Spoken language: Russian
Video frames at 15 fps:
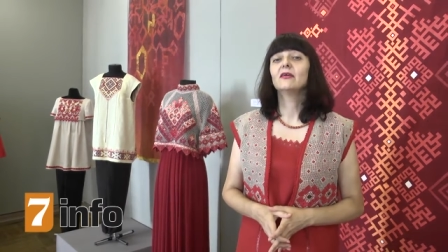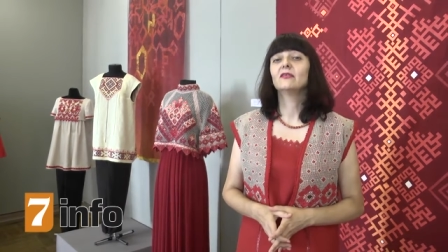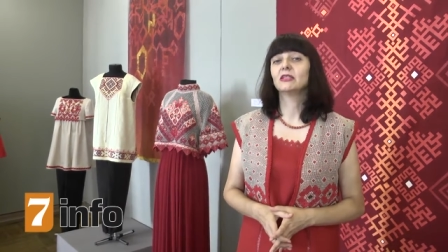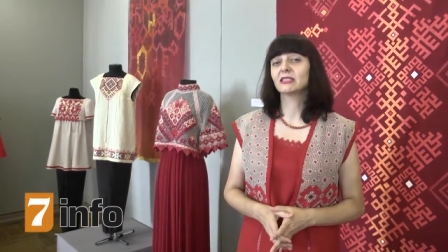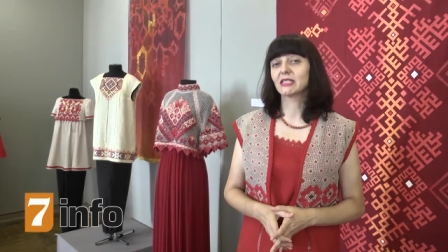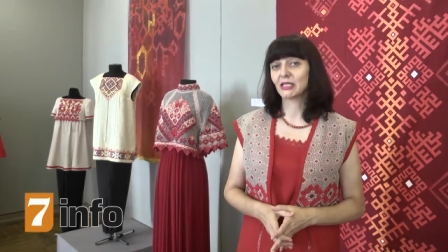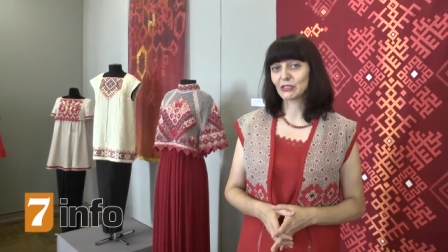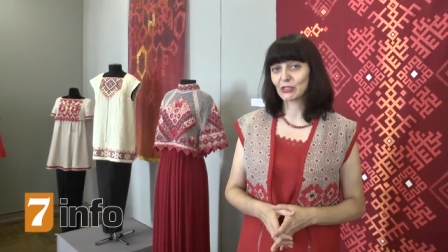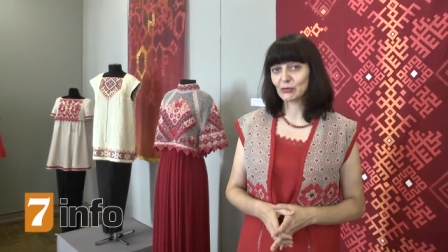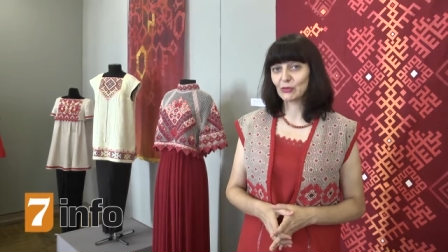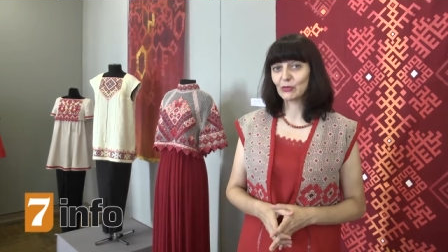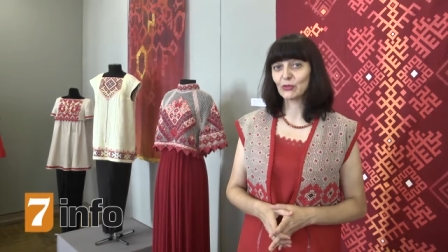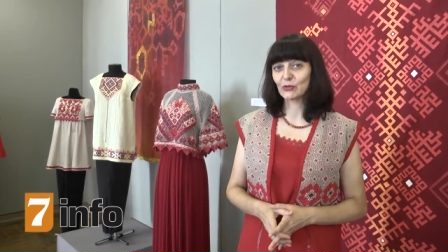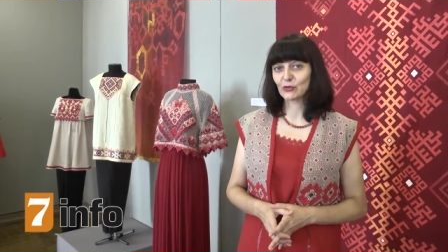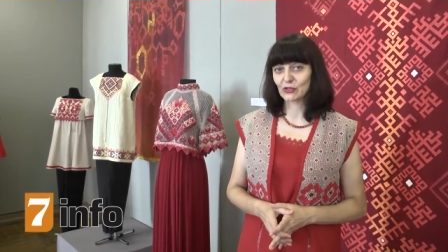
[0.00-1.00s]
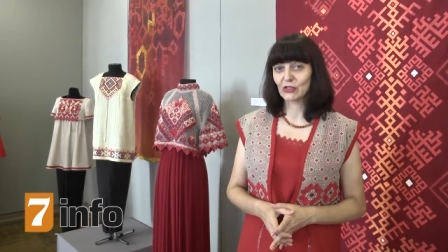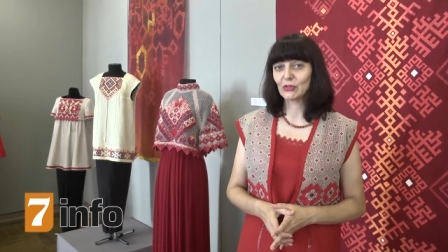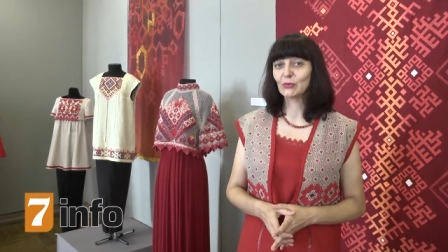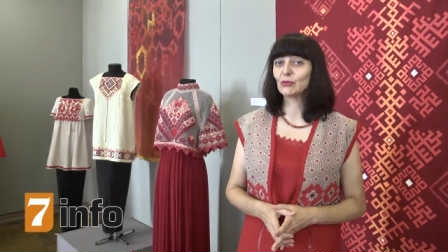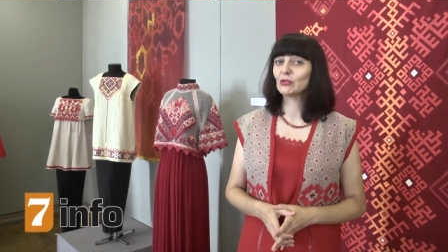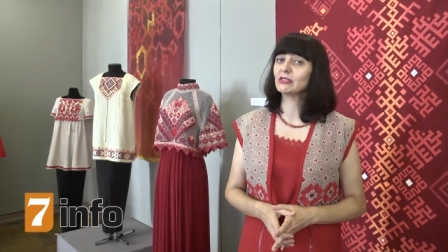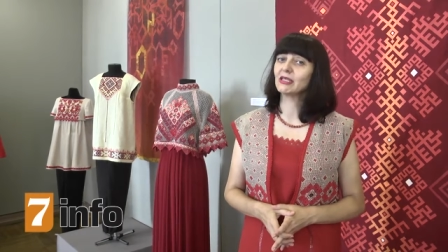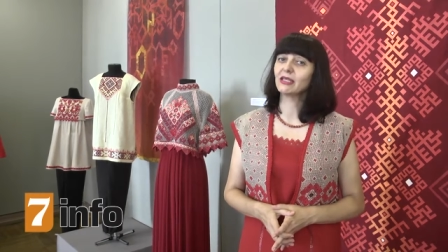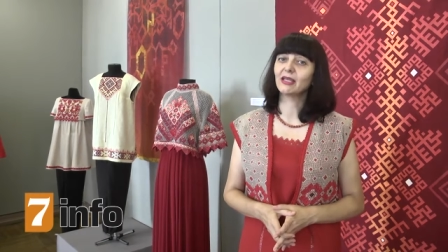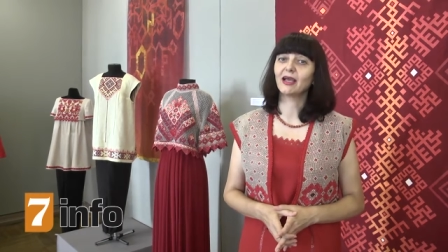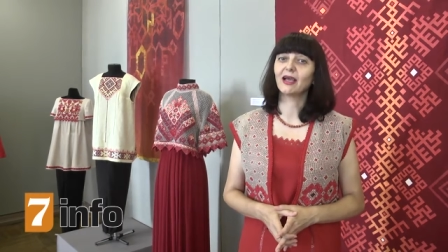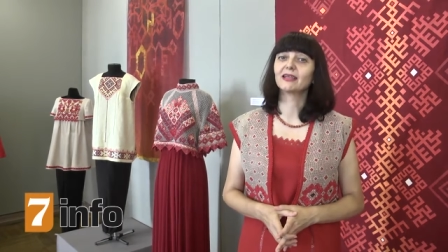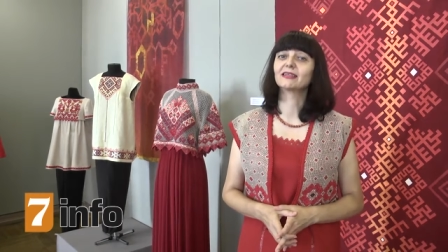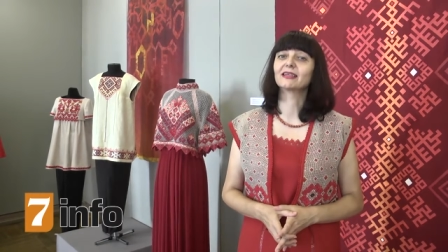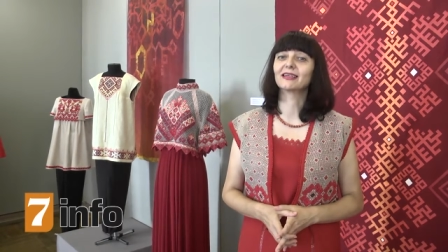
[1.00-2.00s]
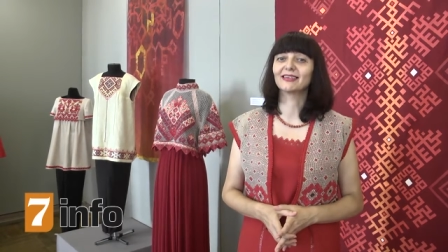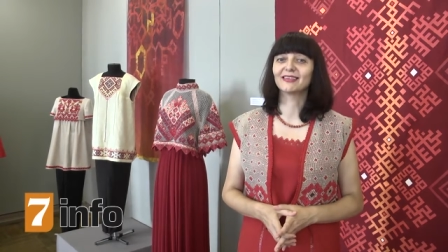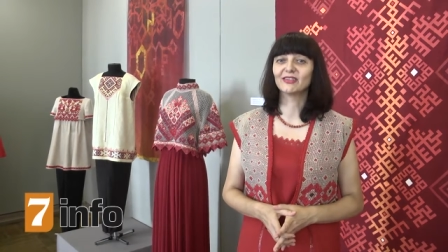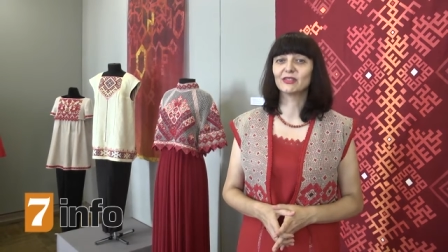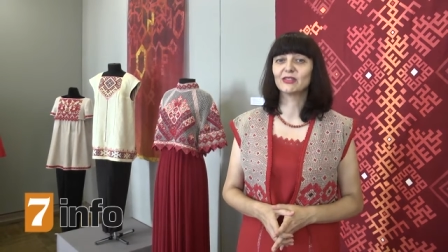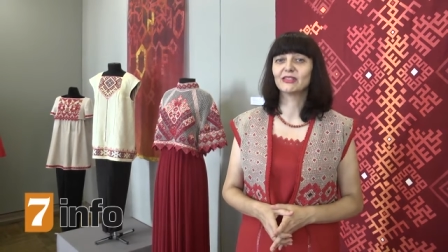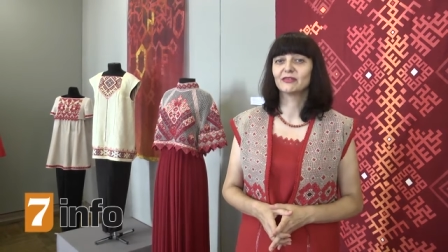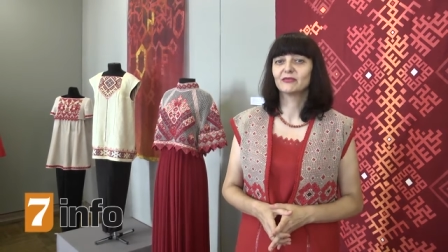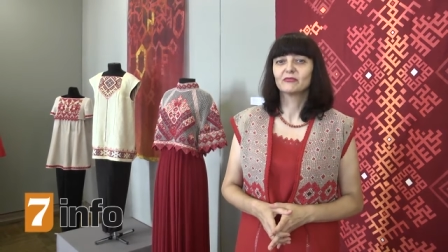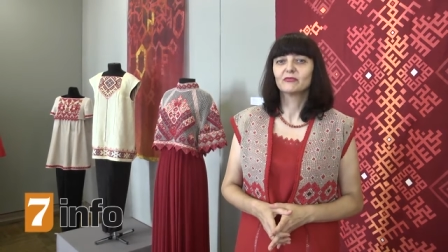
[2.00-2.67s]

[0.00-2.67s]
в Рязанском художественном музее открылась